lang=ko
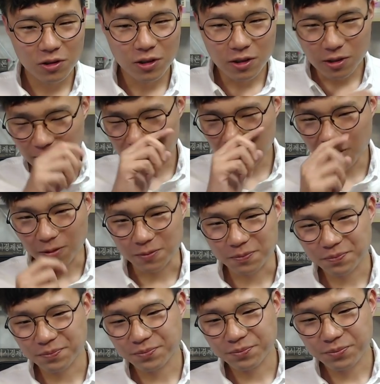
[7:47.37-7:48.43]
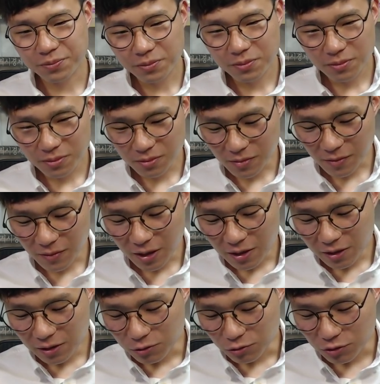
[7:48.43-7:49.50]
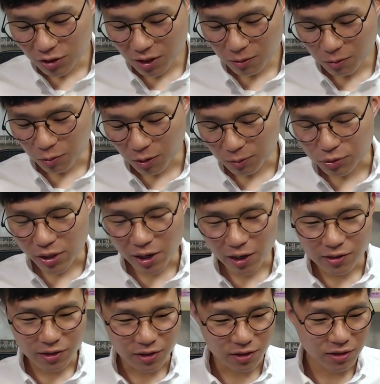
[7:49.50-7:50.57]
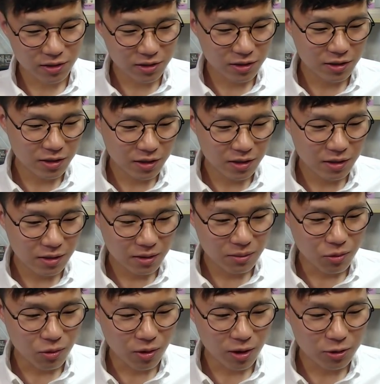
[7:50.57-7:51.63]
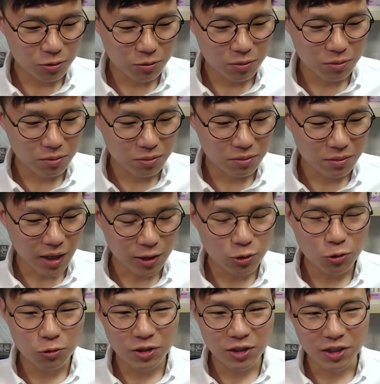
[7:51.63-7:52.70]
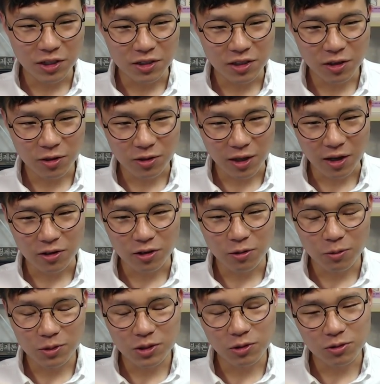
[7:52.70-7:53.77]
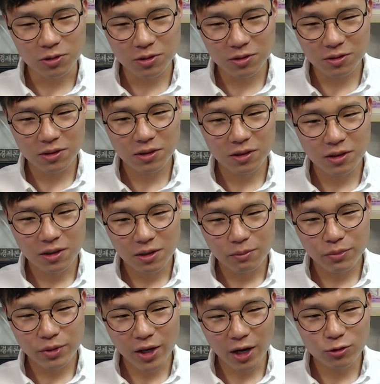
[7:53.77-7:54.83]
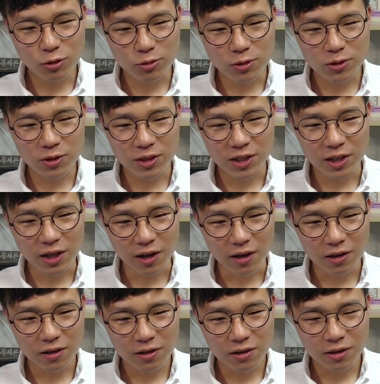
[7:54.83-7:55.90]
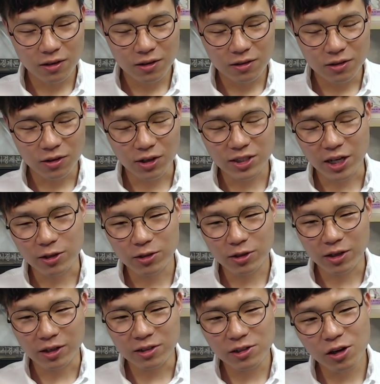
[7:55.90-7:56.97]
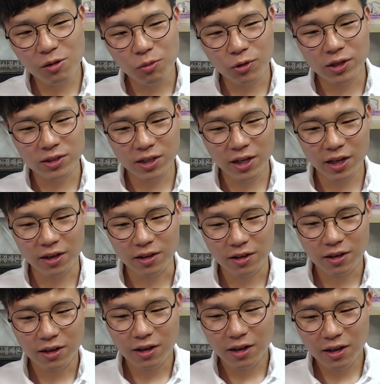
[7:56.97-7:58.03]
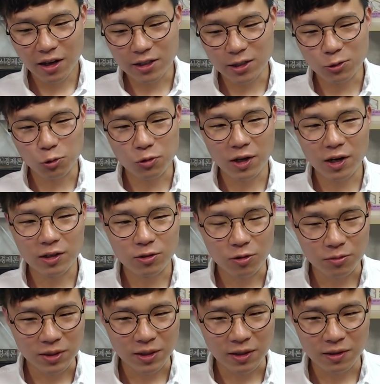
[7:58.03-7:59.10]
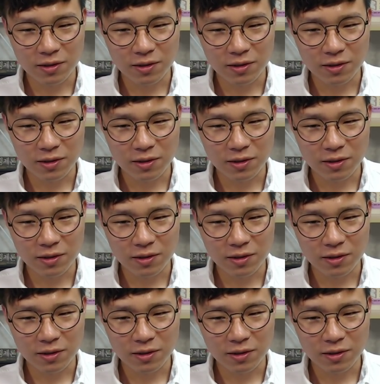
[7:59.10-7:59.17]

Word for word: 그래서 우리가 뭔가 불행한 일, 뭔가 좀 안 좋은 일이 생겼다 이러면 이거는 피할 수 없었던 일이다. 그렇게 자연스럽게 흘려 보내는 게 가장 좋다라는 겁니다.